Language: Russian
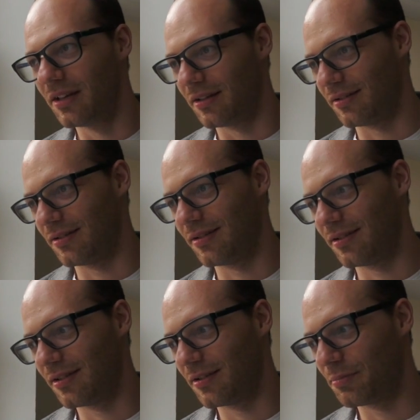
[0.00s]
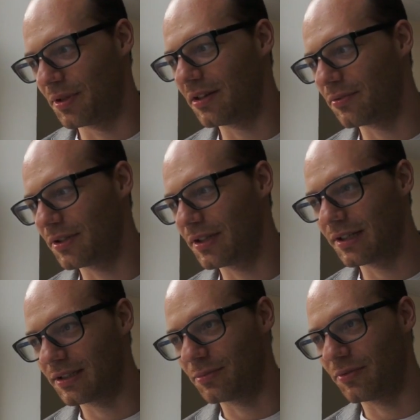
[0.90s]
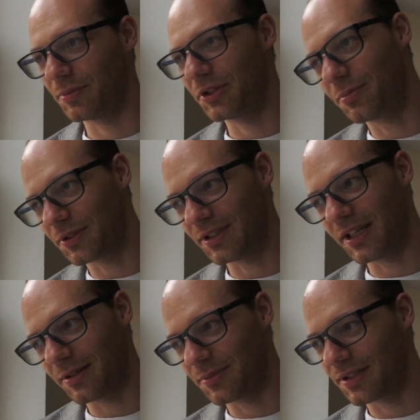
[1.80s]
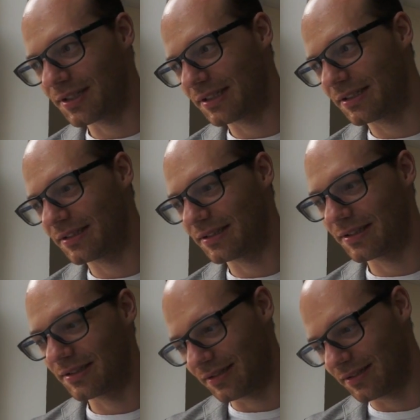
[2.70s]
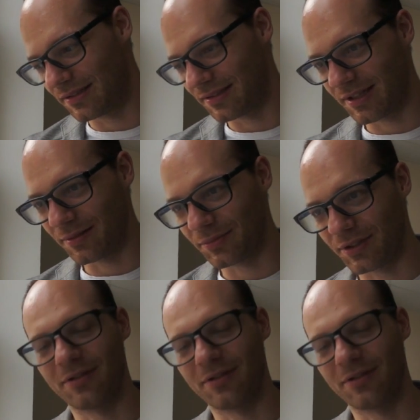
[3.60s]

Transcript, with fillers: Э, Первый – это мы вообще определяемся с тем,